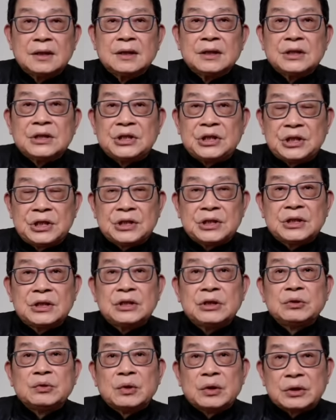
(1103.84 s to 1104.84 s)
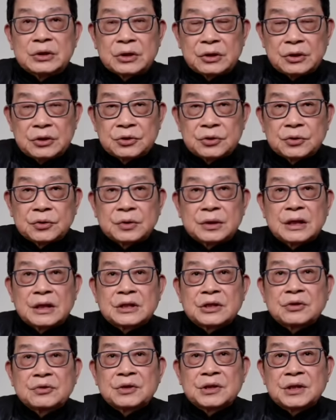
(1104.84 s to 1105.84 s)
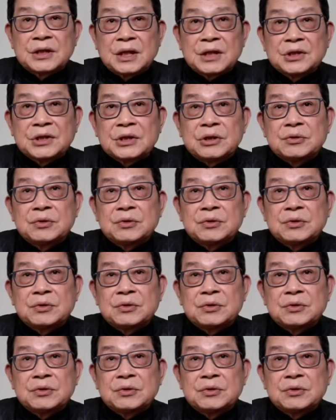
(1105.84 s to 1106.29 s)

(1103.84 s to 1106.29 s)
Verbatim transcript: 其实又有这人说，那就是电子